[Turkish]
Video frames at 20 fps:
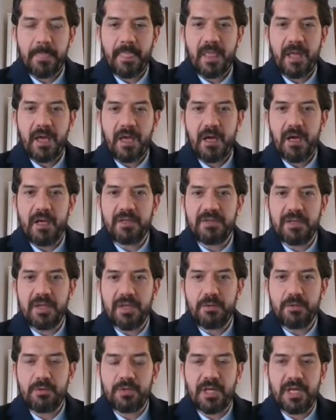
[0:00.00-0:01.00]
6 e,
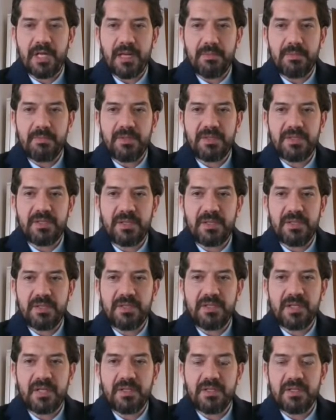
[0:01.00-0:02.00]
ay ötelenmesi
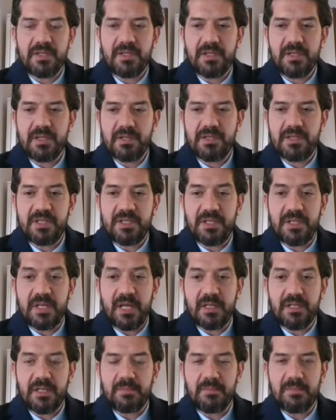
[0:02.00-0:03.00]
insanları ciddi
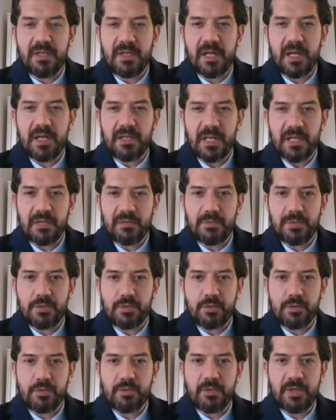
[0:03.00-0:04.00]
anlamda
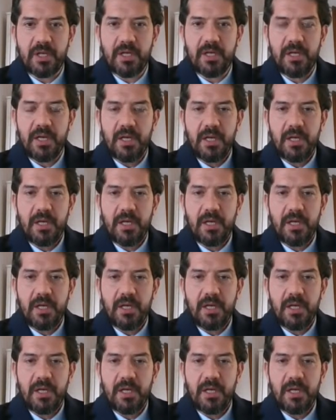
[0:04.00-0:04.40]
rahatlatmış durumda.